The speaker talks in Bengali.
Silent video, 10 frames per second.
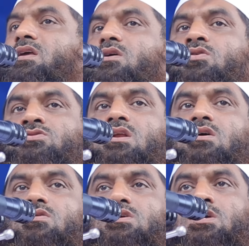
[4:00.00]
পরেই ঘোষণা
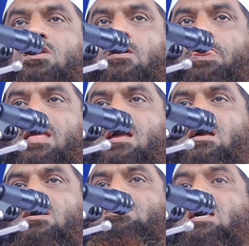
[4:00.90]
করেছিল
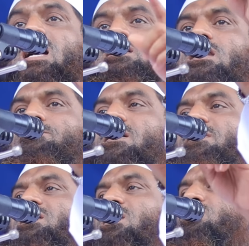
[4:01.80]
যারা তার
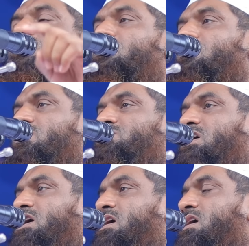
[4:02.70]
বাবাকে খুন করেছে